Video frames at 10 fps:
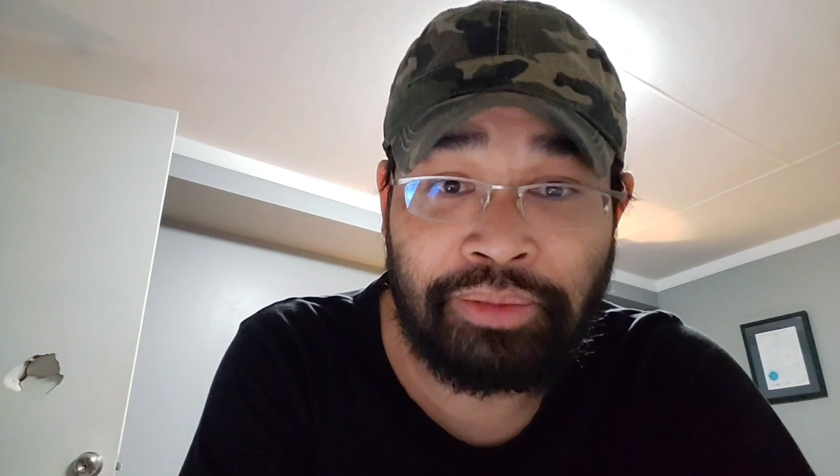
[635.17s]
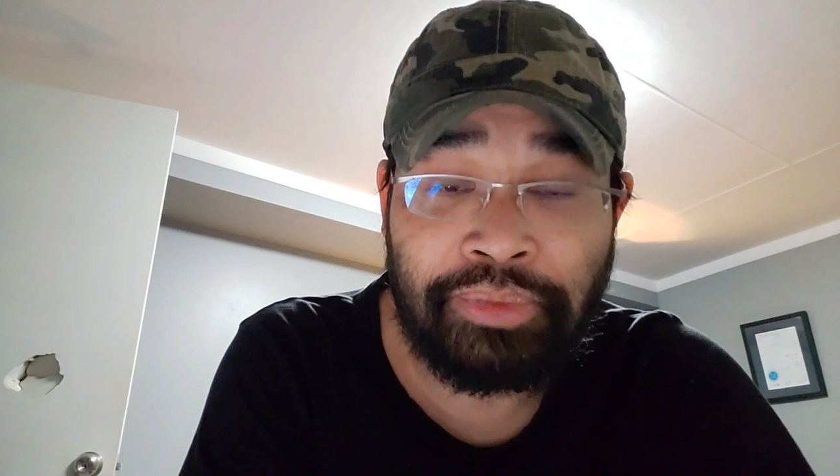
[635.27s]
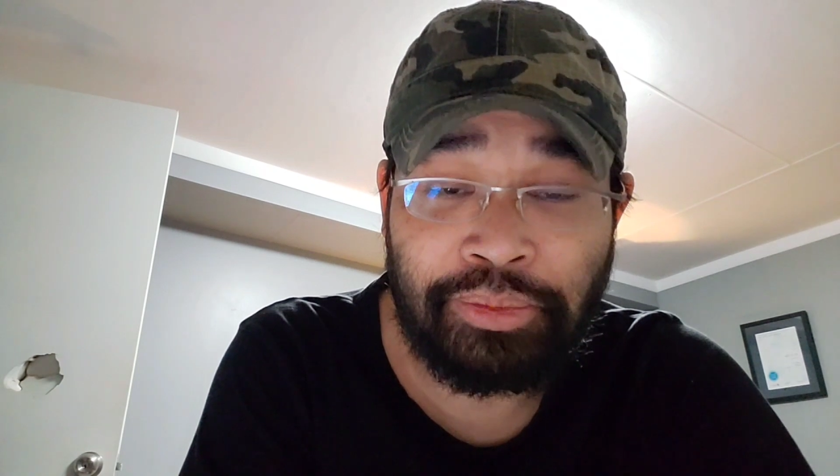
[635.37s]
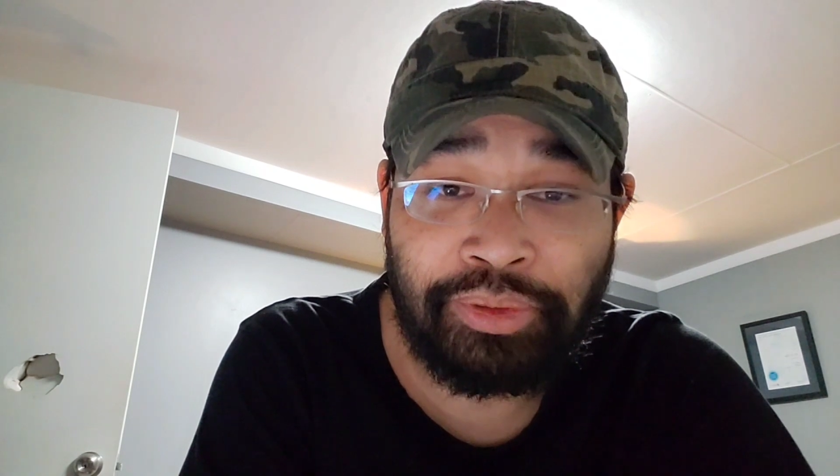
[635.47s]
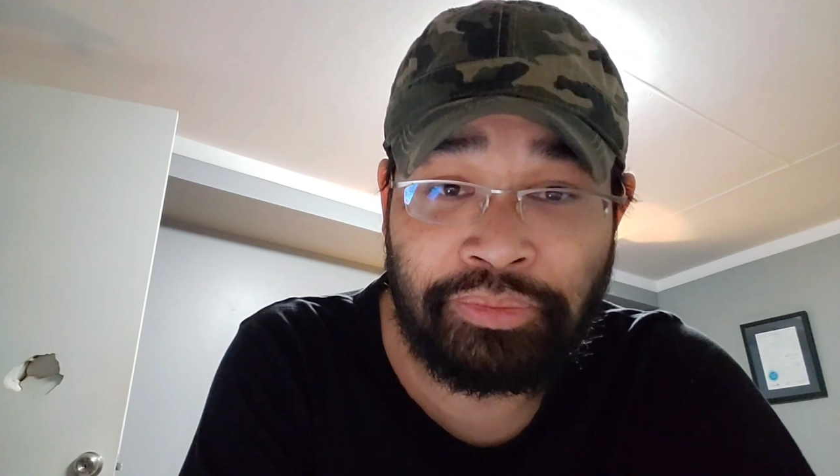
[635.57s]
nếu
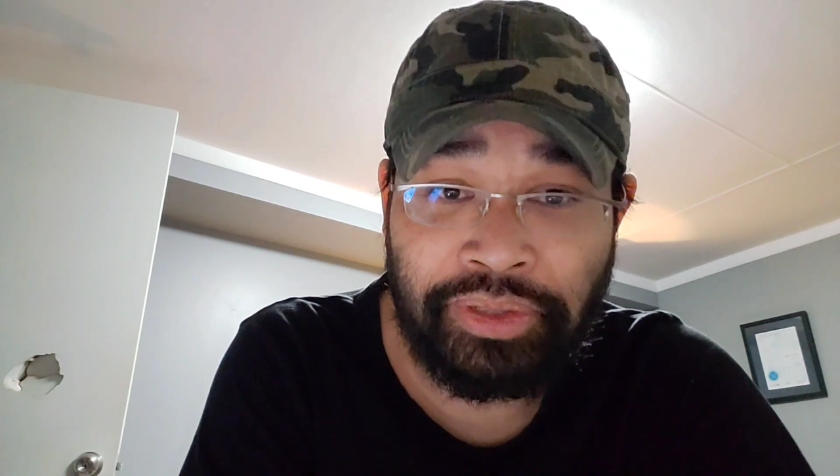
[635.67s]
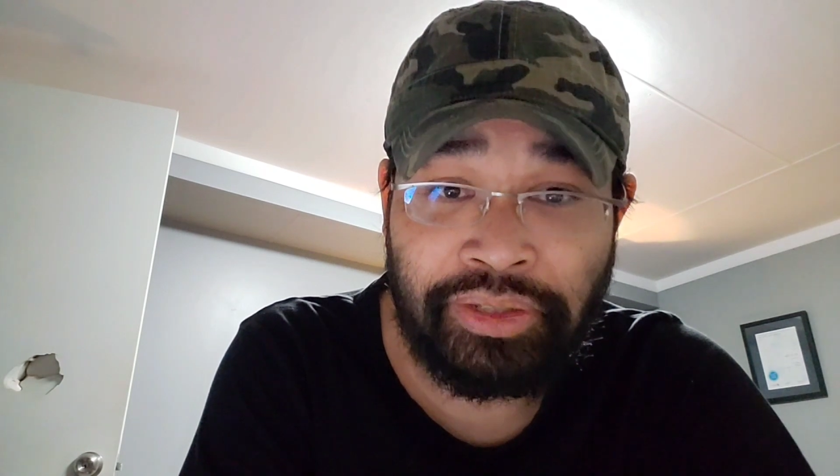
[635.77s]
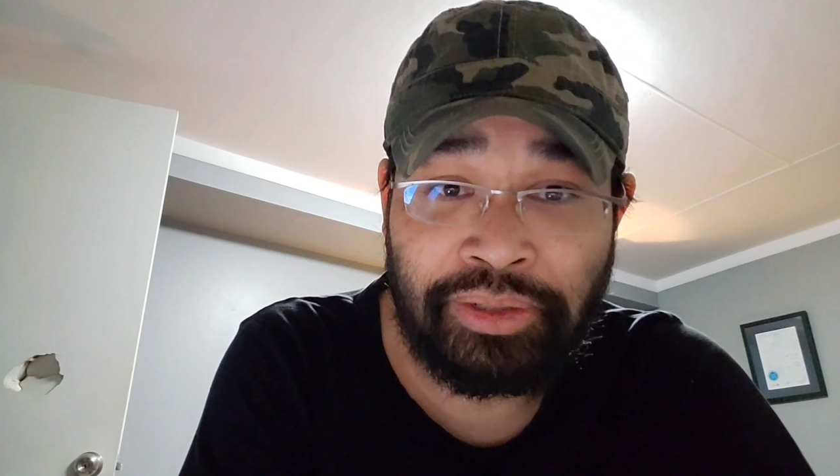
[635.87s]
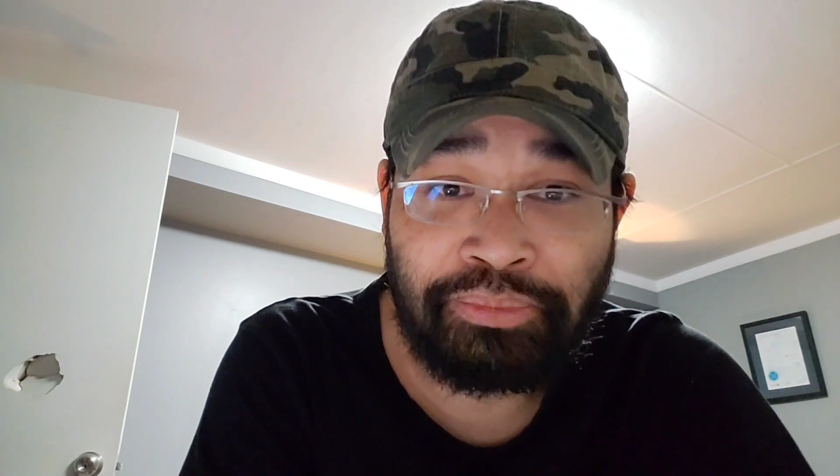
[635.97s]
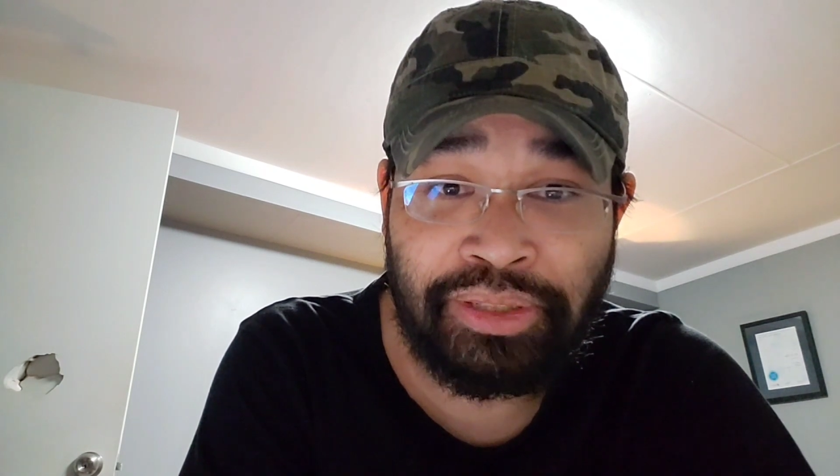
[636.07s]
mà quý
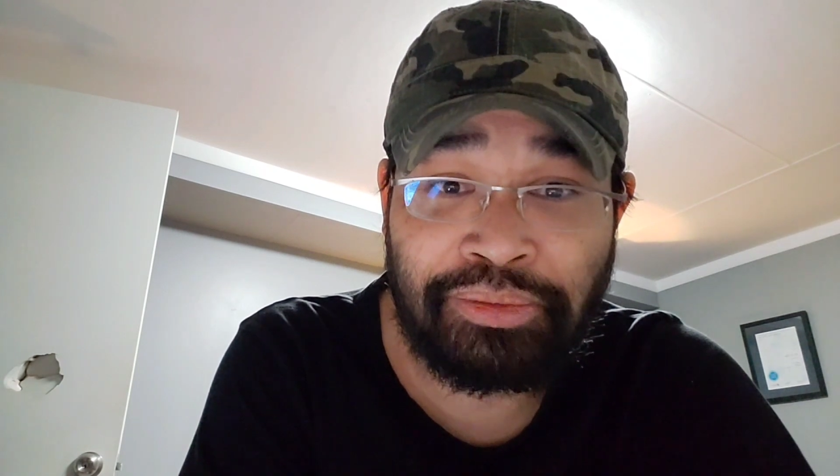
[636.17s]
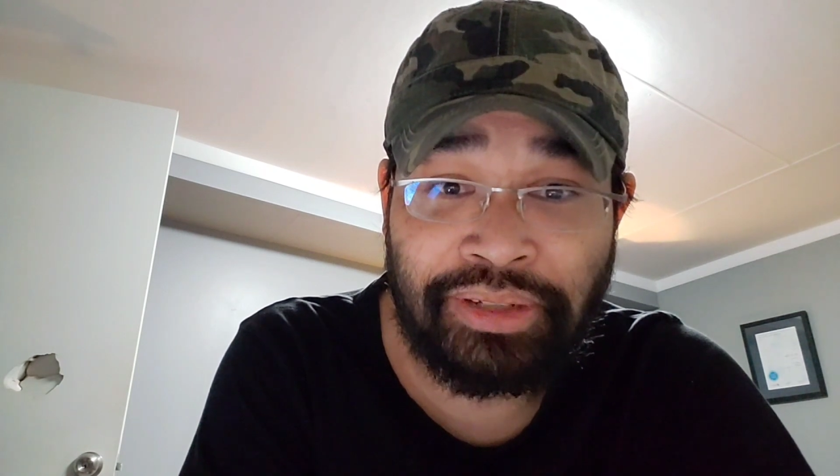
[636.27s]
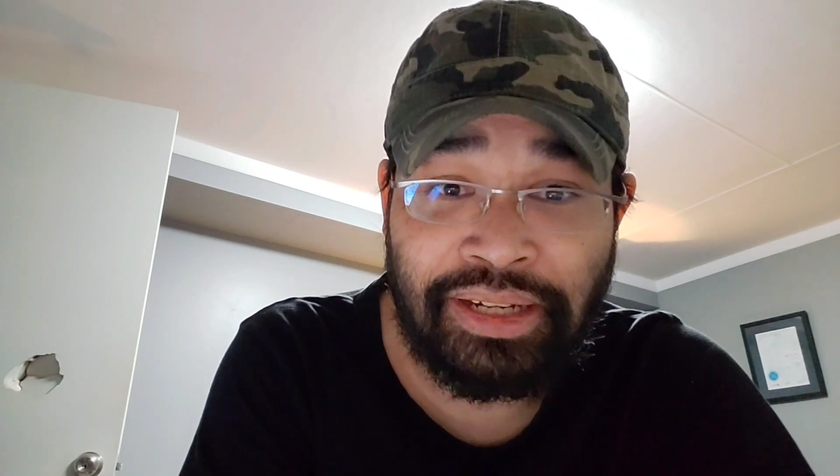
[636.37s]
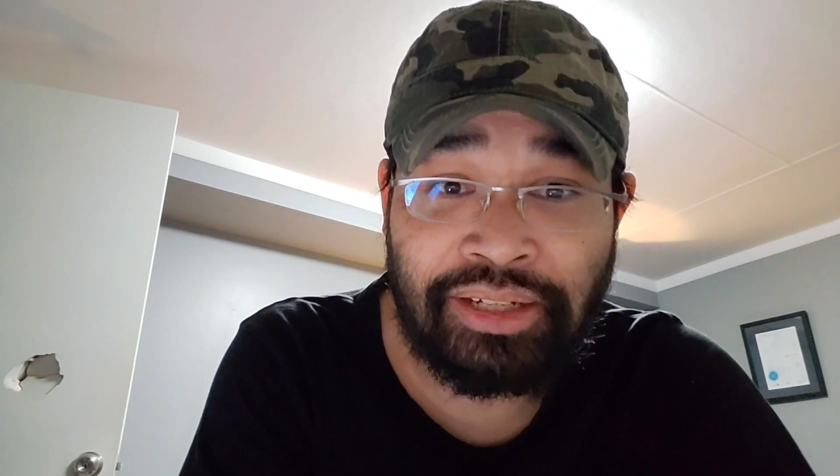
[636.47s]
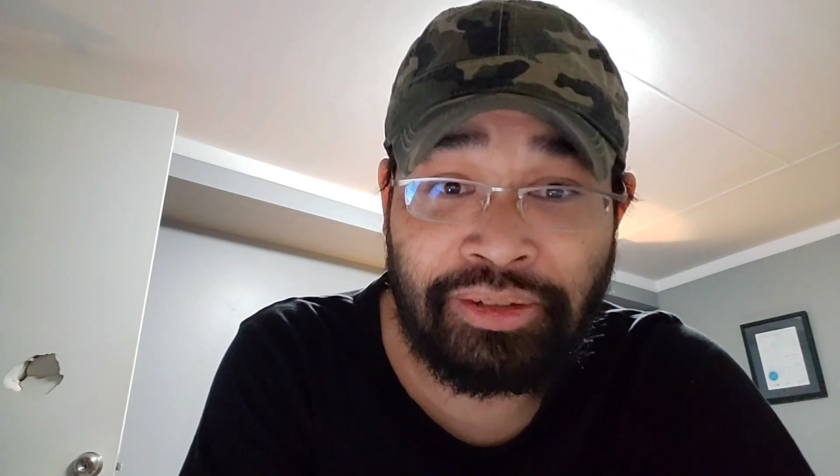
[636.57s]
vị không nêu
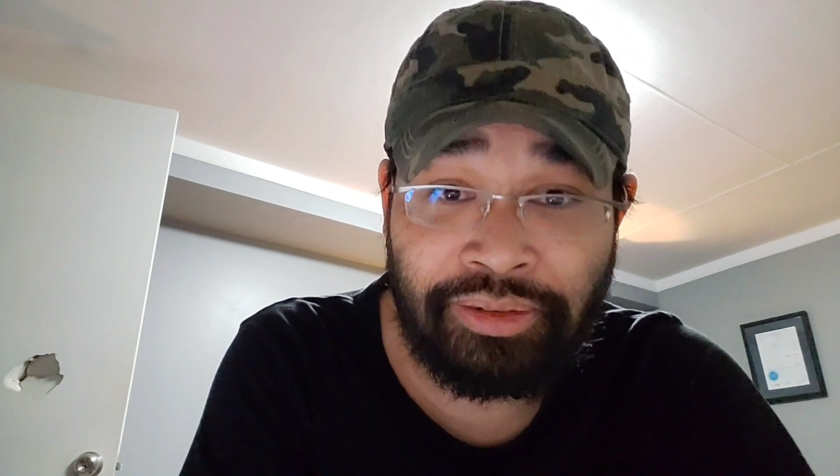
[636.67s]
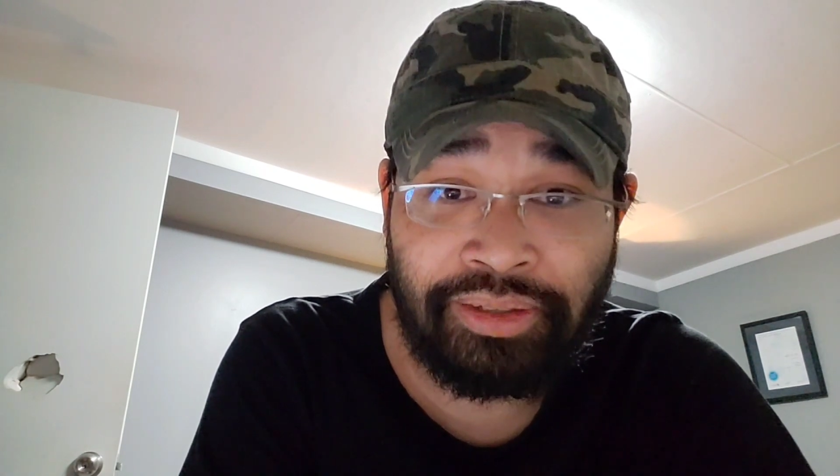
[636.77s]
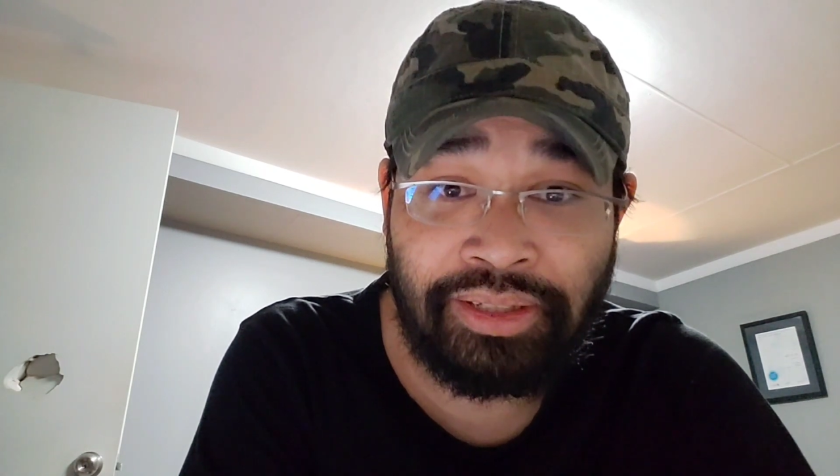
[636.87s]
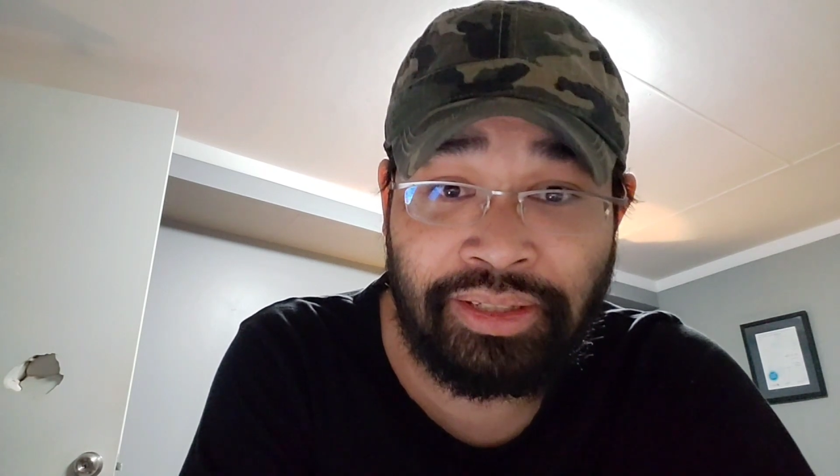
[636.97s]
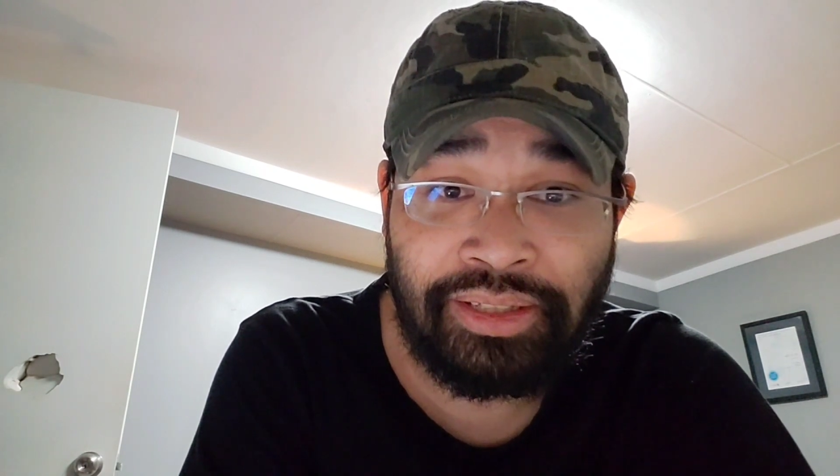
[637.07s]
ra nó